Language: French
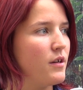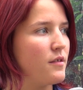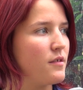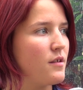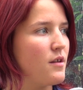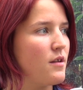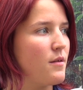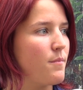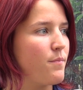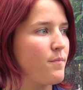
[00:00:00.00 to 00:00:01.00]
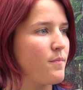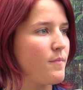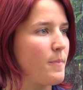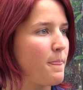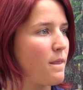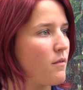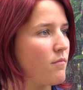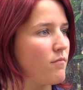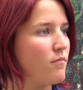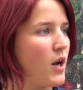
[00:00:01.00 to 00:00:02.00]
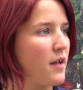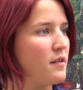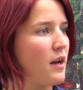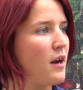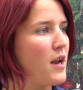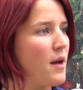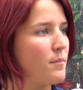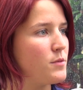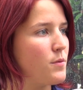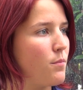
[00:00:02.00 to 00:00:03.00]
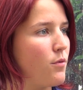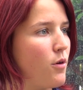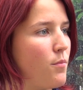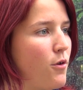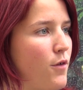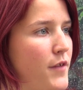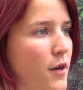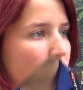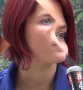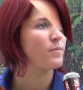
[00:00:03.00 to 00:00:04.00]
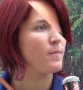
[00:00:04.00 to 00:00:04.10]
et c'est voilà, la clé un petit peu pour, pour, revenir. Quoi.